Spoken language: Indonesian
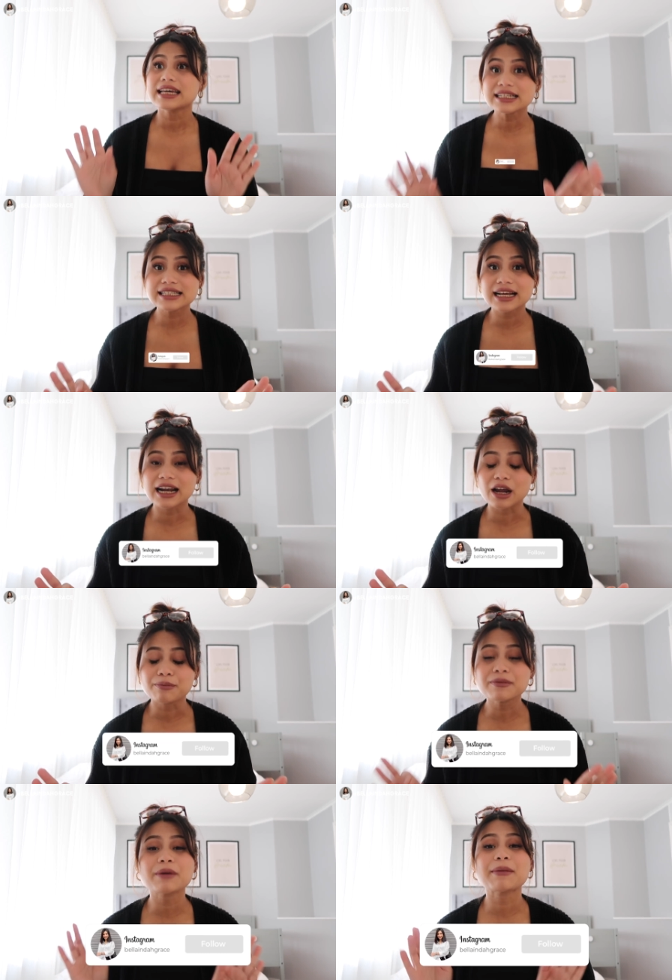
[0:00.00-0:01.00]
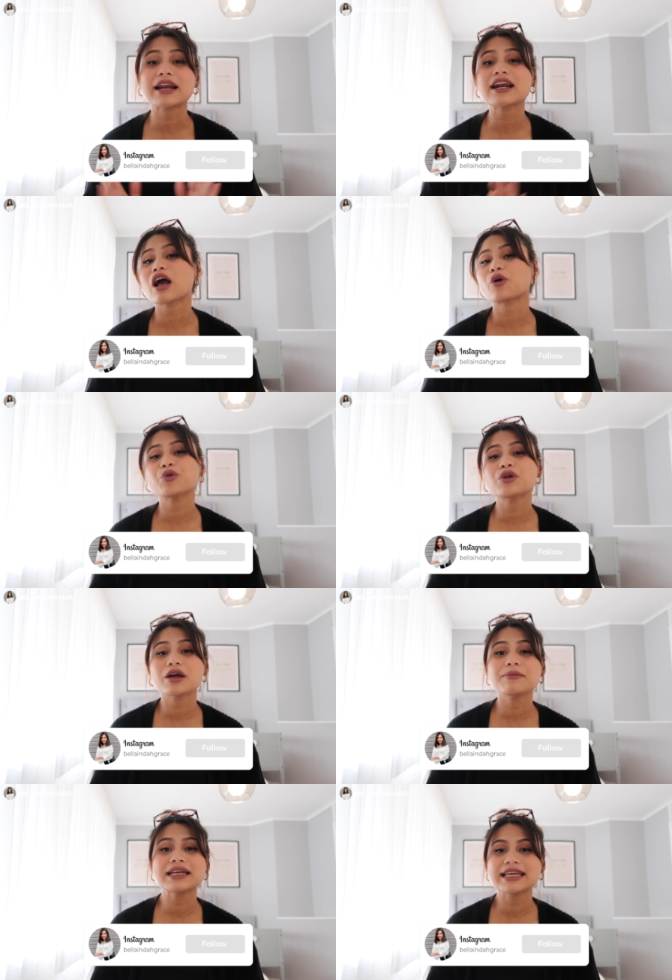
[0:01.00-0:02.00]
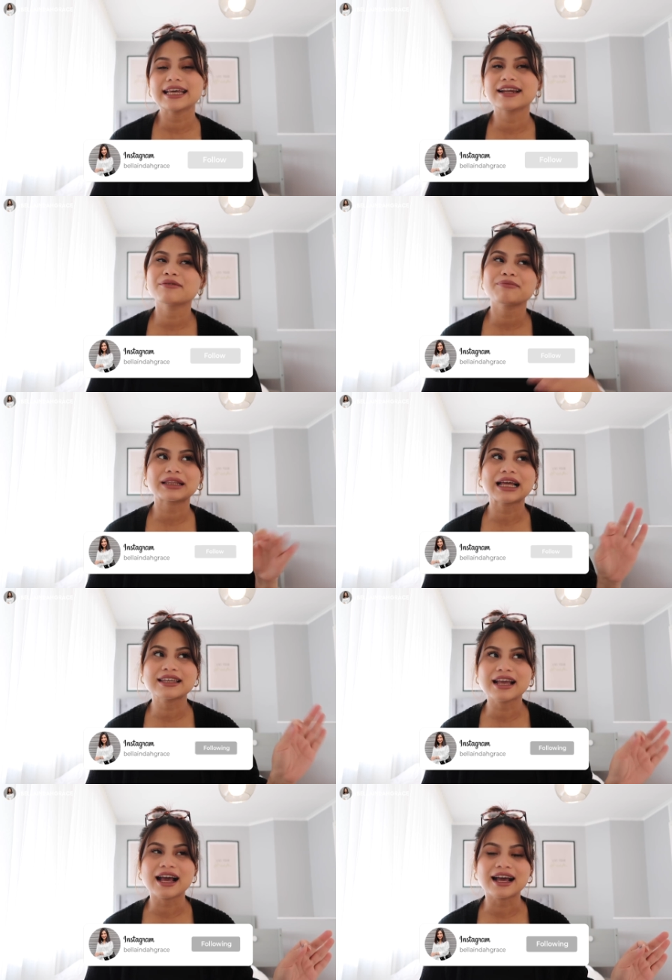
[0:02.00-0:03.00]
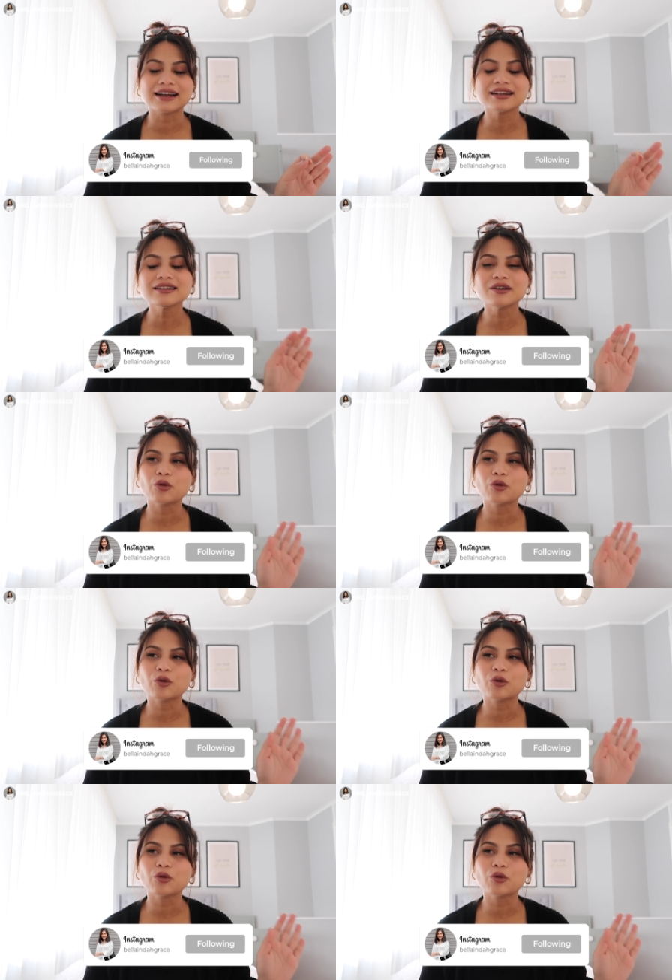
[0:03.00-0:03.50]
Instagram kemarin aku udah bikin pertanyaan